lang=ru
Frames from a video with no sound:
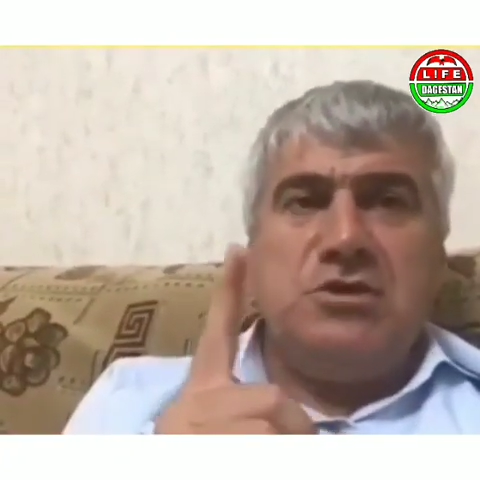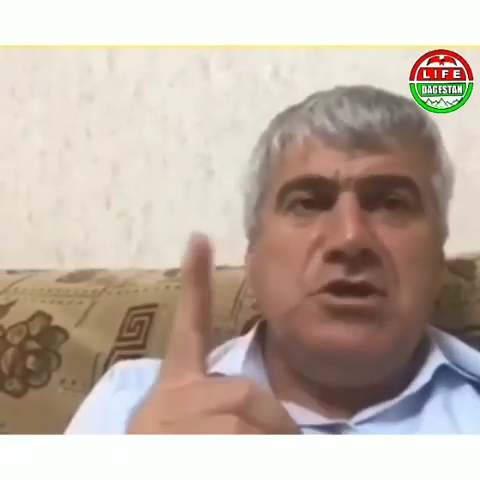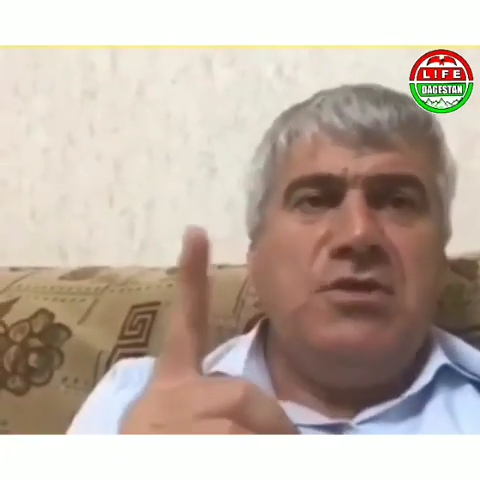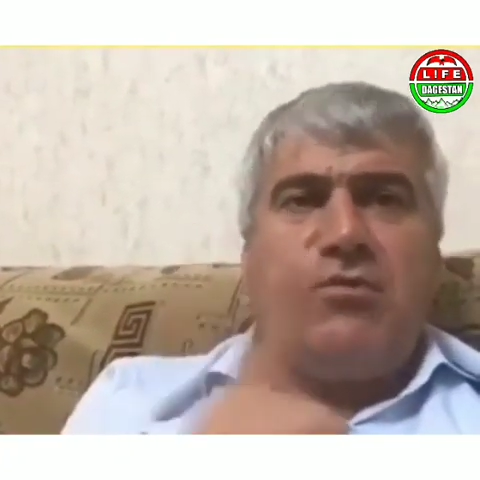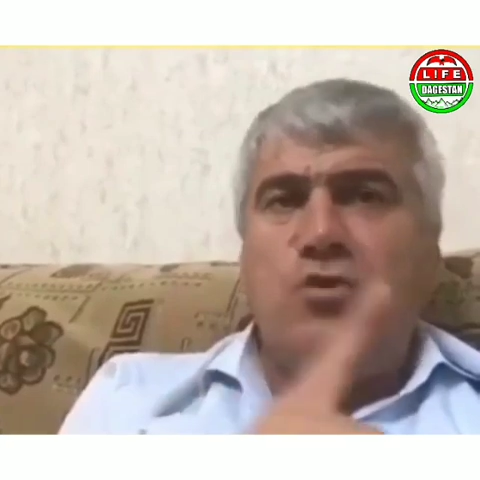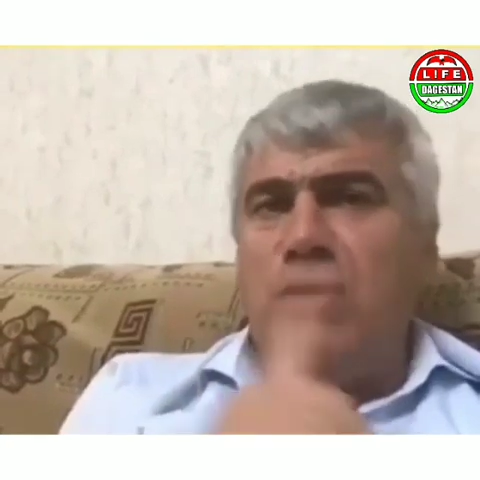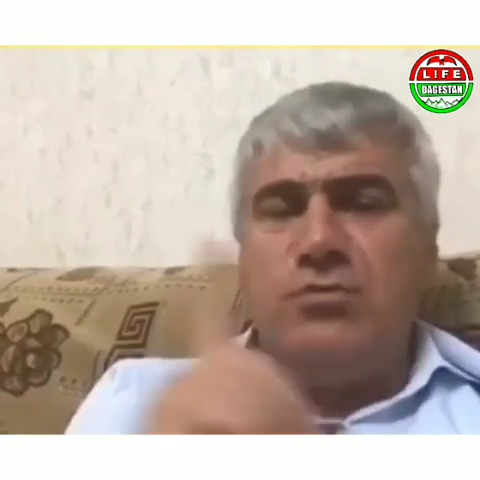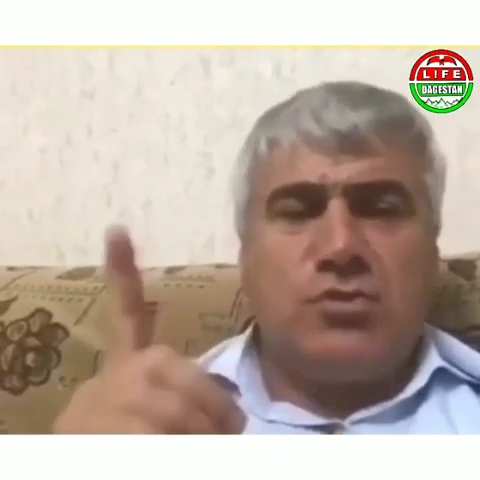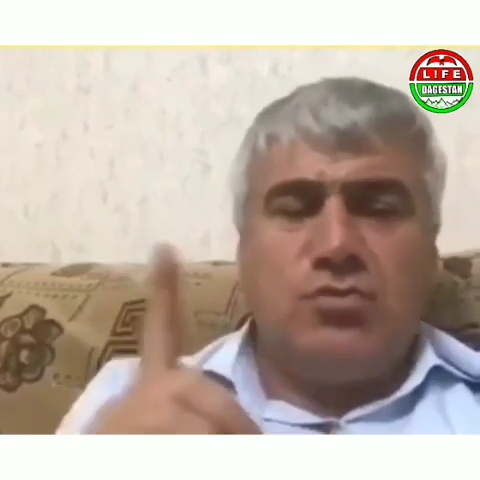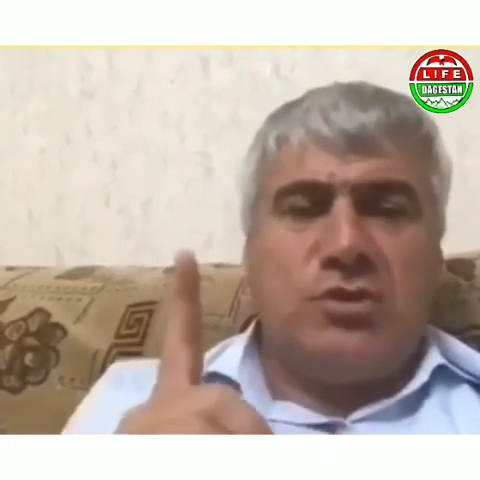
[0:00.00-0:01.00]
Ни в
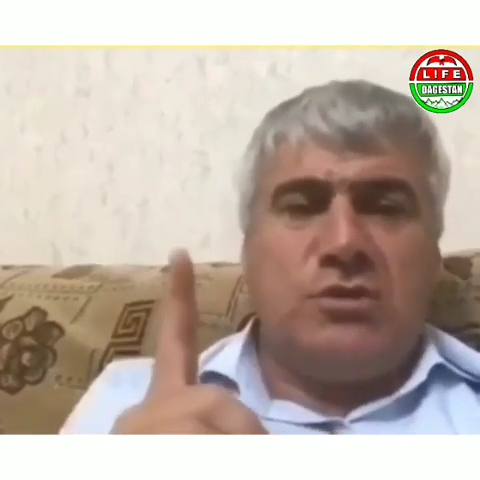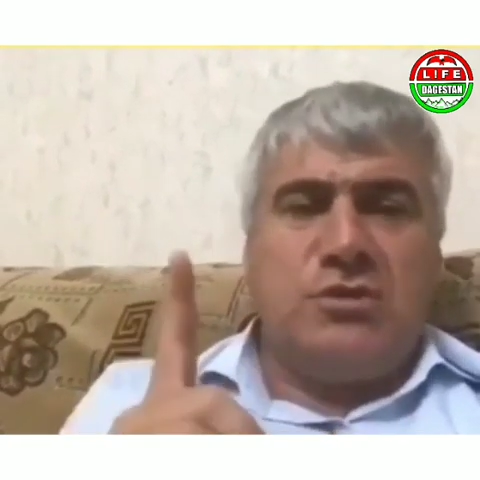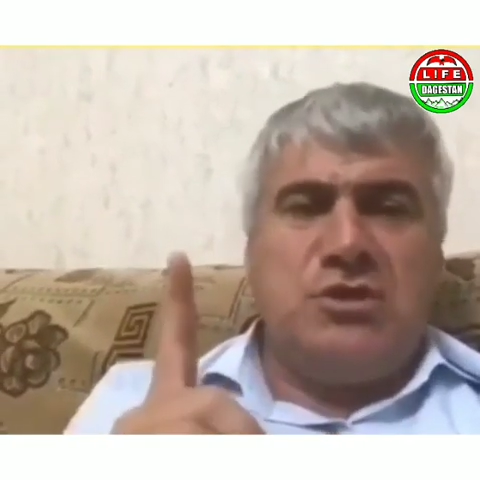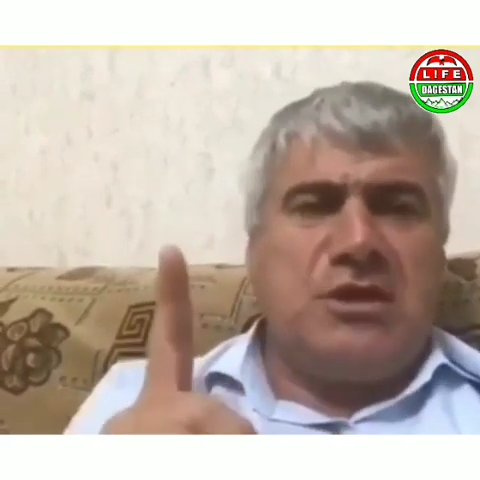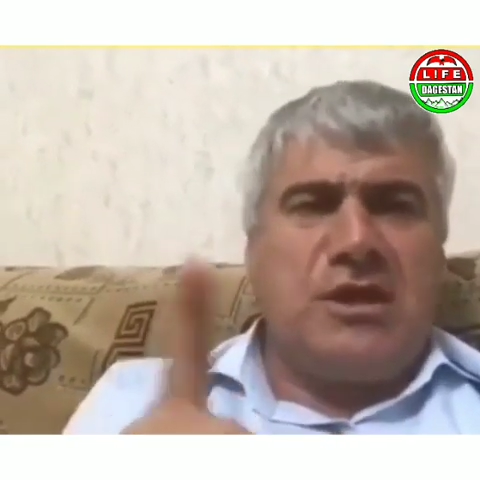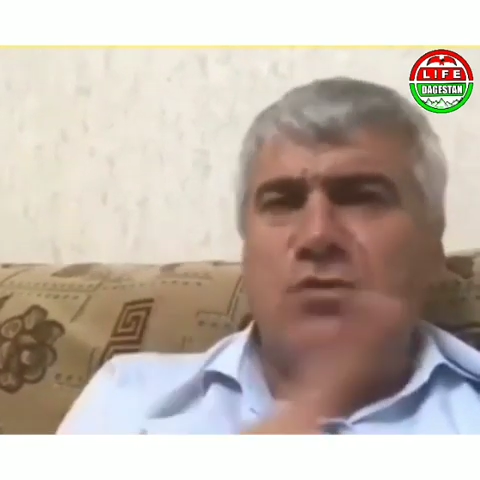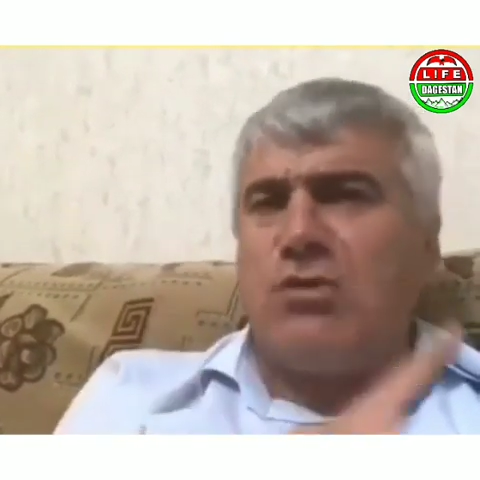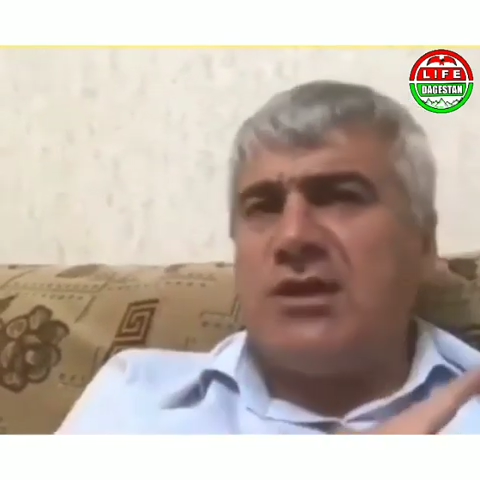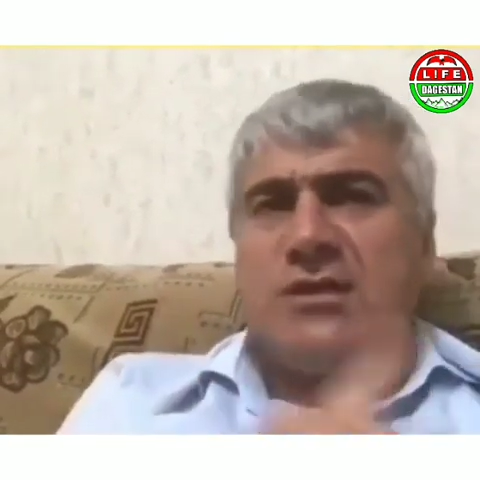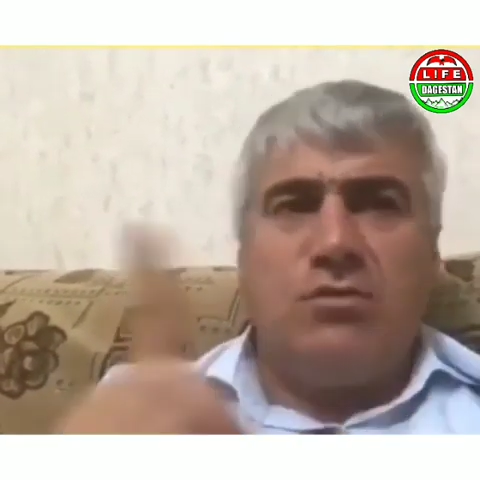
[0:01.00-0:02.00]
коем случае. Никакого
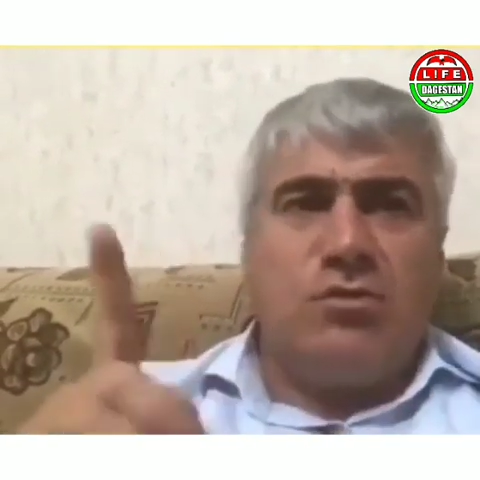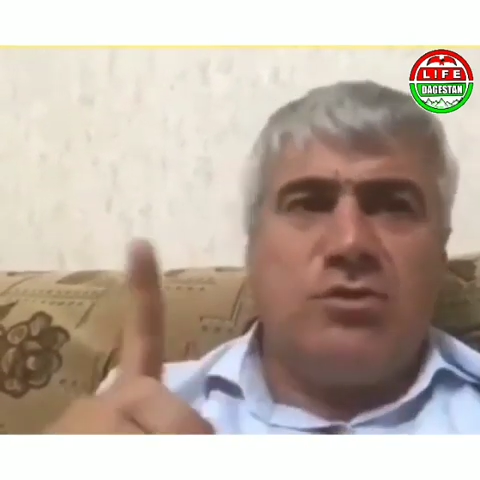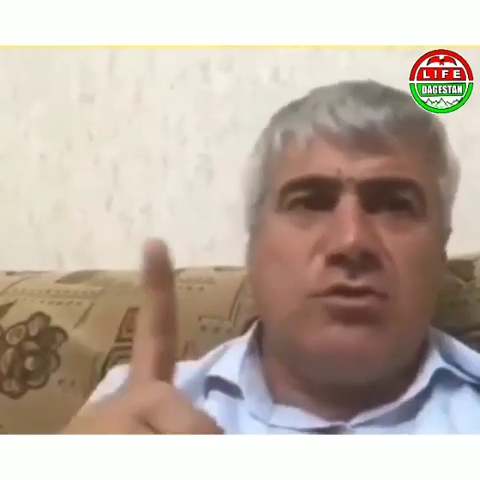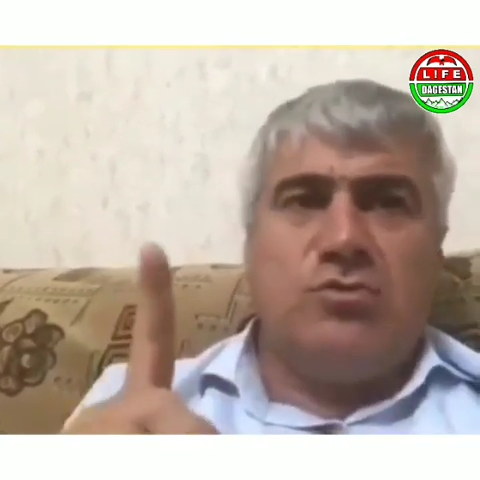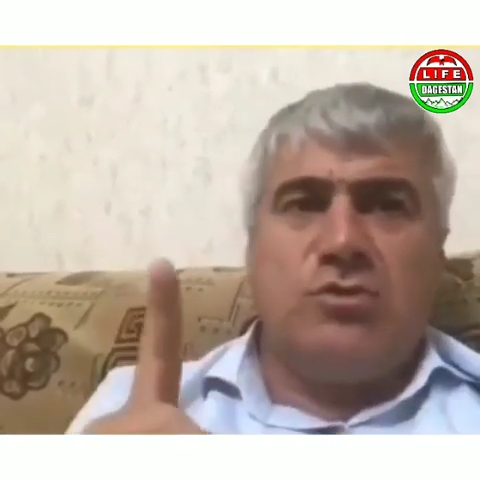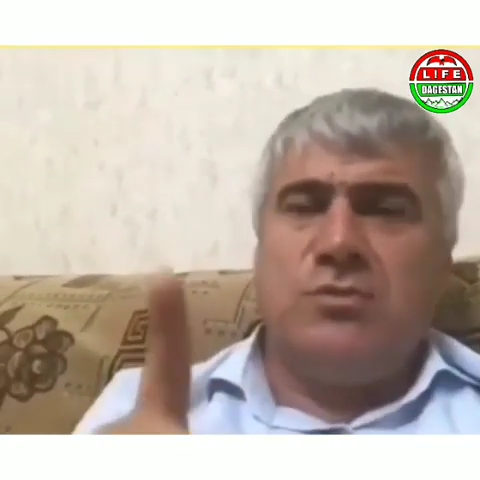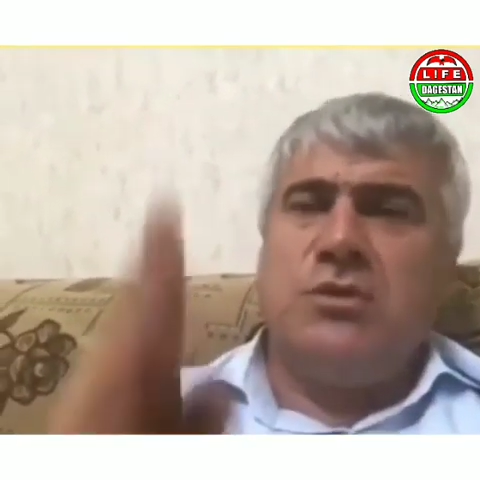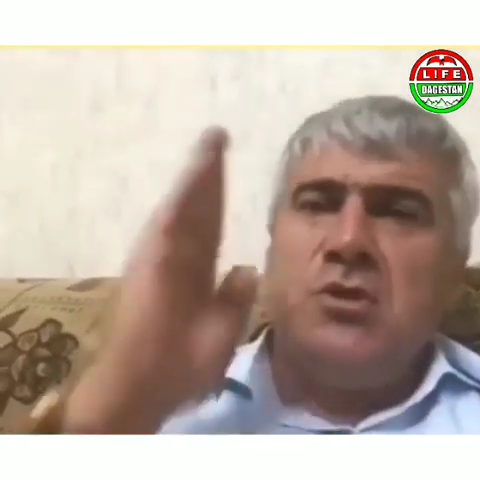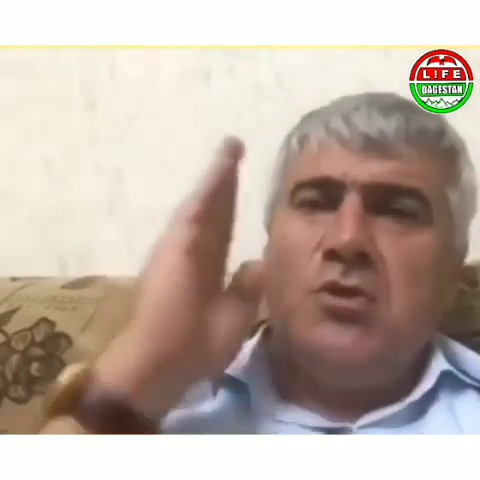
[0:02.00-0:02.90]
разговора не может быть.